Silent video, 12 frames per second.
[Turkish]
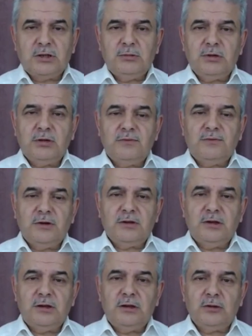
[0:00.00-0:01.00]
Başka bir
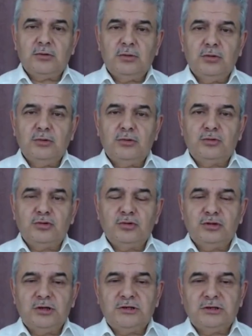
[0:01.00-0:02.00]
ifade ile
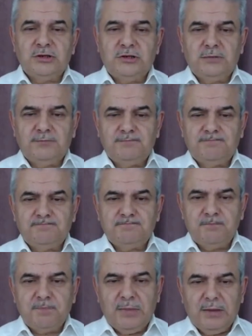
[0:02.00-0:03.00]
kulun
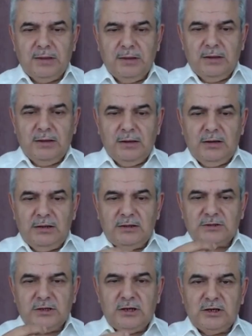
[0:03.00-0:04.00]
düşüncesinin
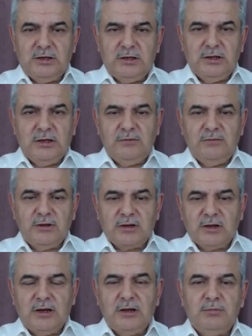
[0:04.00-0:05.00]

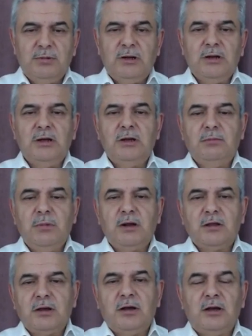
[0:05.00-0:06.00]
lisanıyla ve
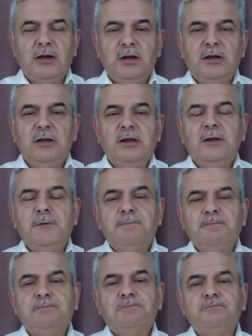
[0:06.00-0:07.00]
kalbiyle belki
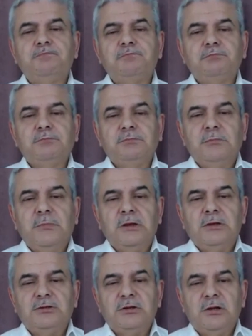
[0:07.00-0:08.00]
haliyle
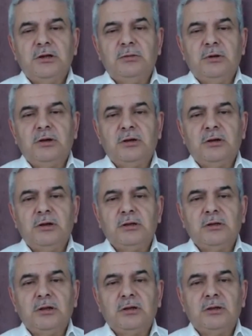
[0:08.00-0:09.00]
Cenab-ı
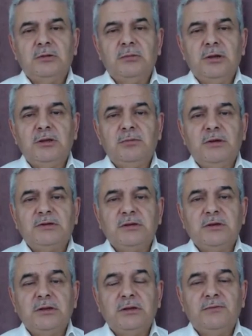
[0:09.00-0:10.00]
Hakk'a takdim
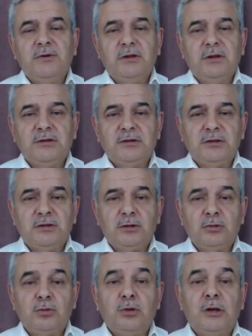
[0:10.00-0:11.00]
etmesinin
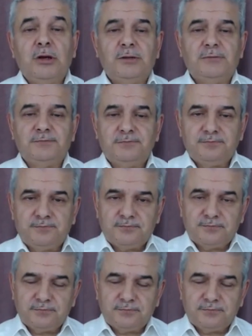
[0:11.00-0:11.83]
ifadesidir dua.